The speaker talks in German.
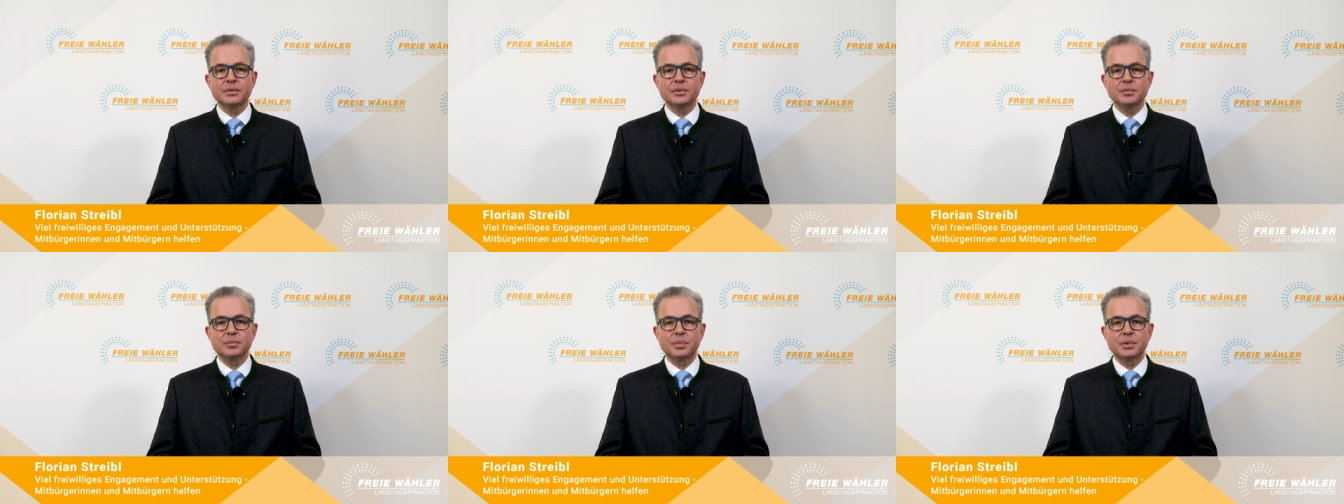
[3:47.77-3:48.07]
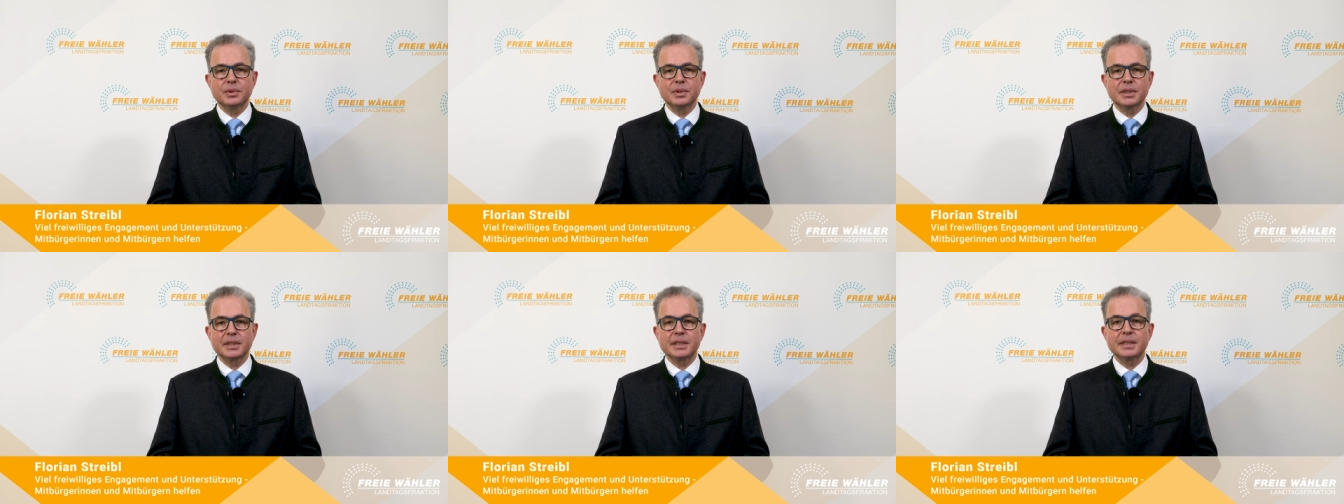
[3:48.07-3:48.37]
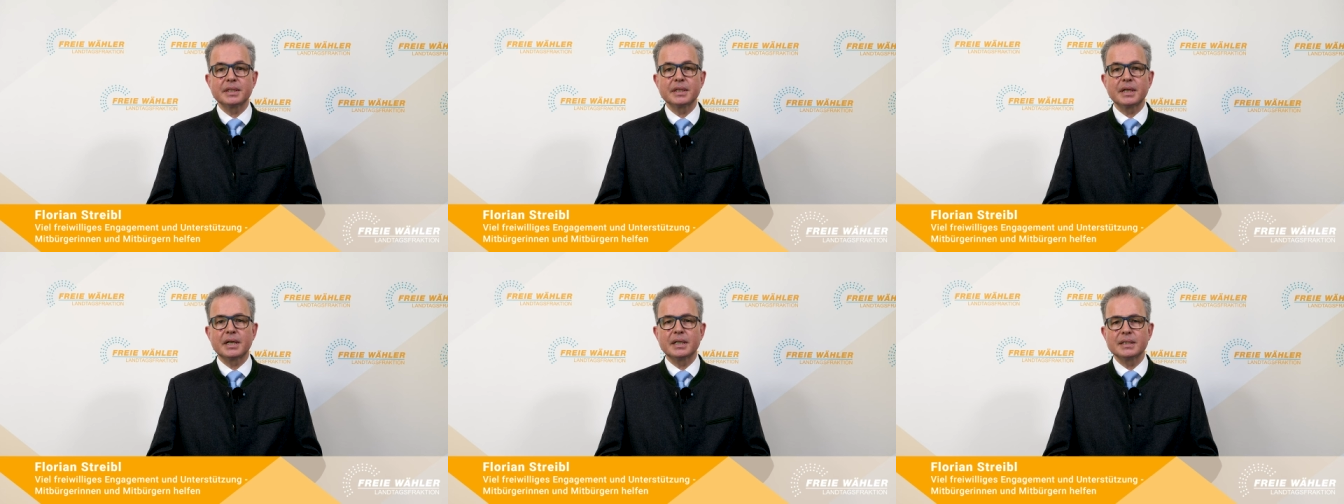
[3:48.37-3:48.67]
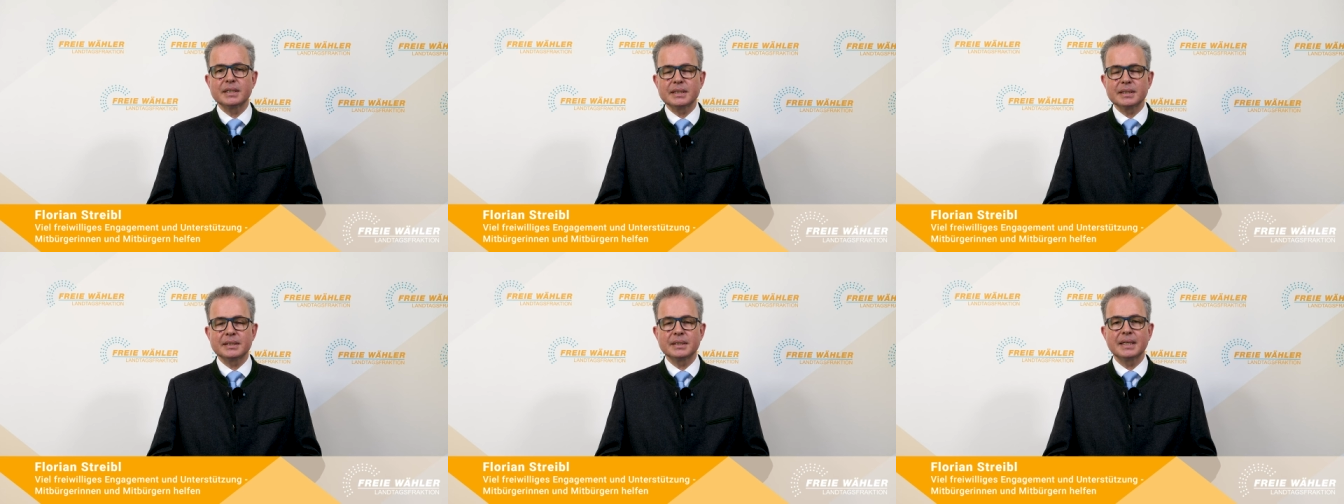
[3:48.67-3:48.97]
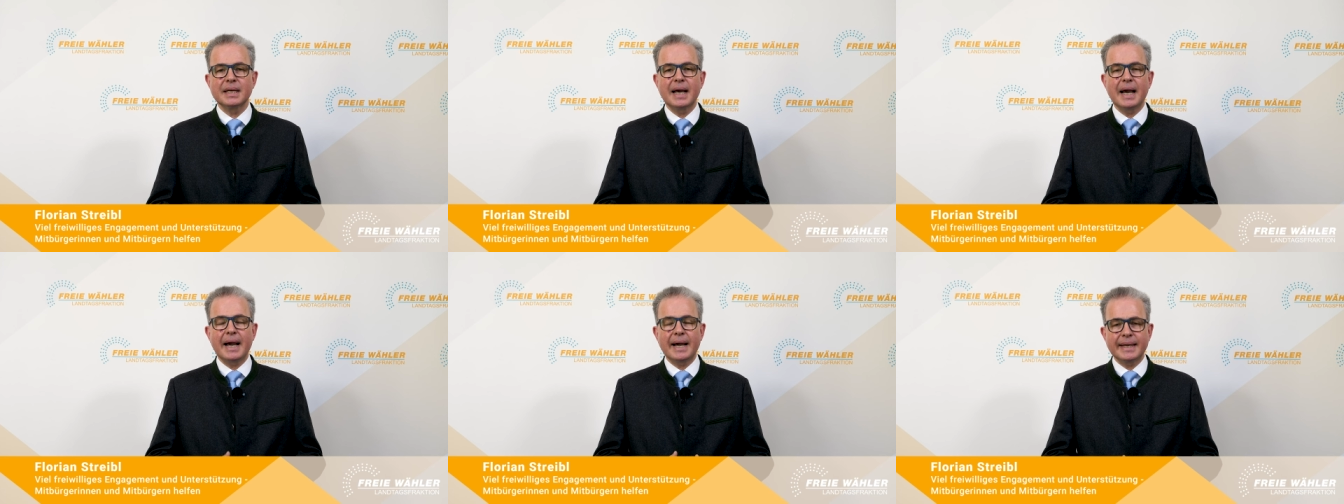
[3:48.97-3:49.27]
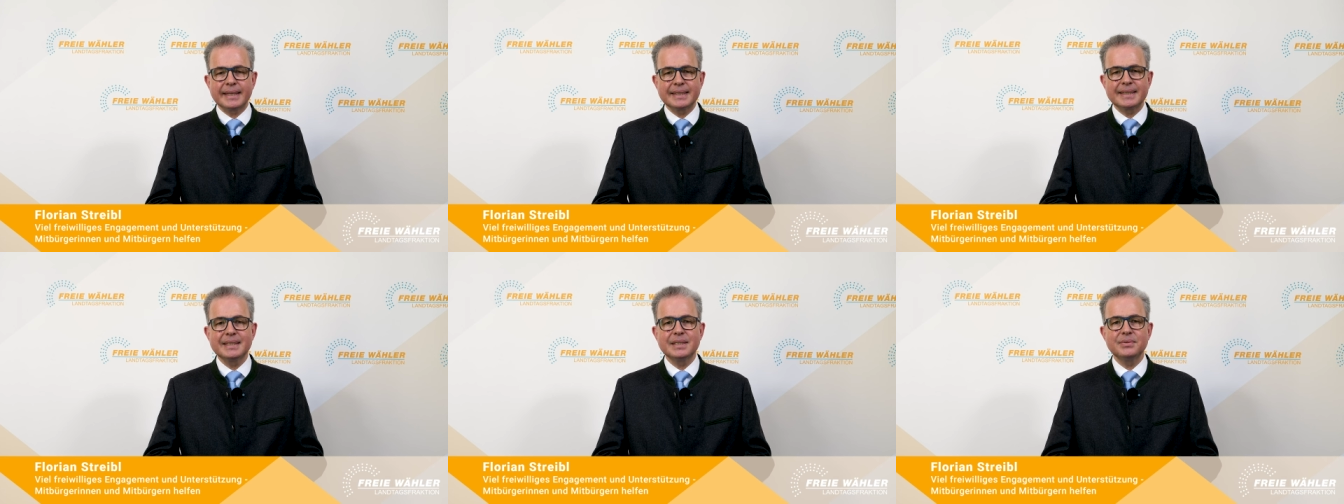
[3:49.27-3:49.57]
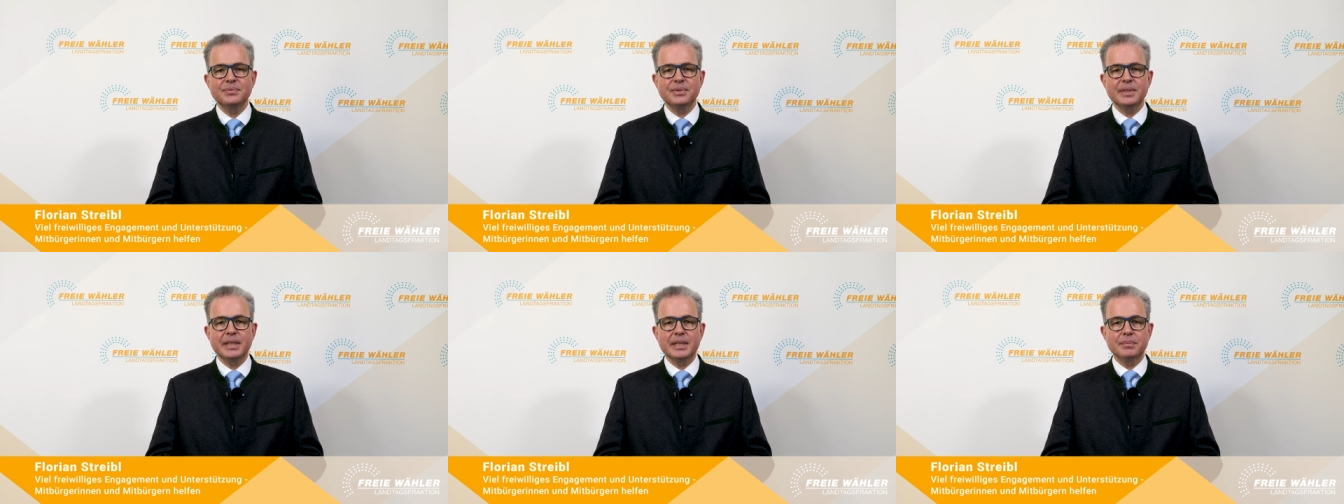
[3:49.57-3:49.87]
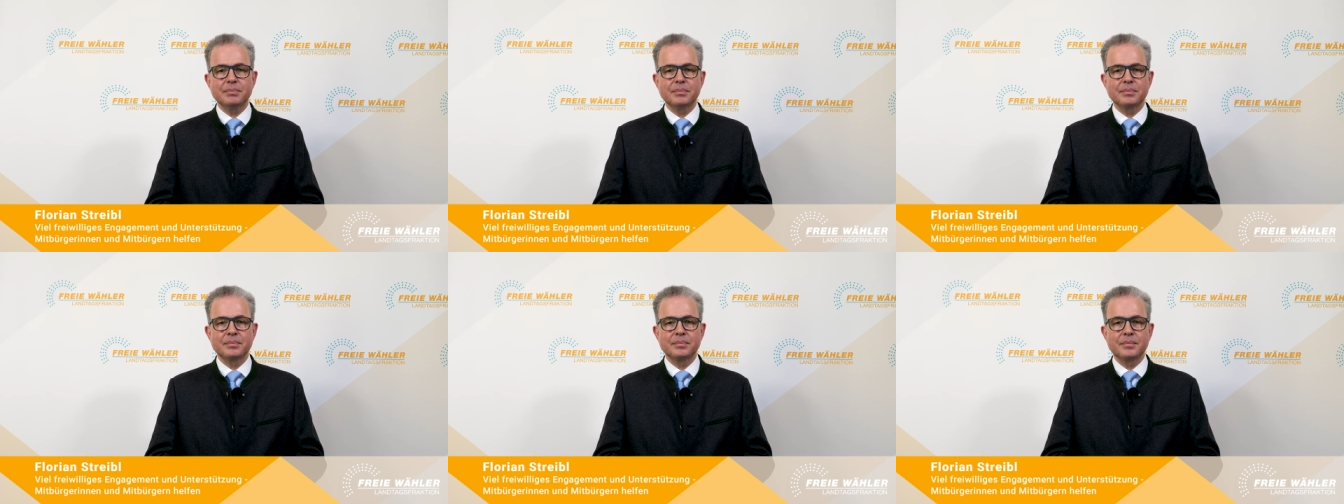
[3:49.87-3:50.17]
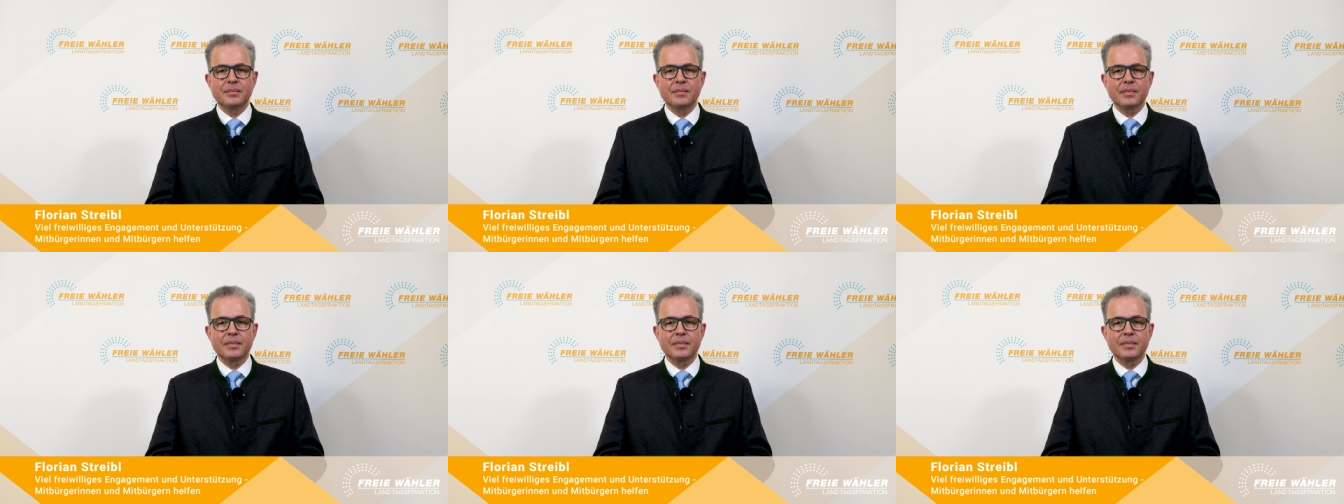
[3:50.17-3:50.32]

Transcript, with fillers: und Bürger gerade aktiv leben,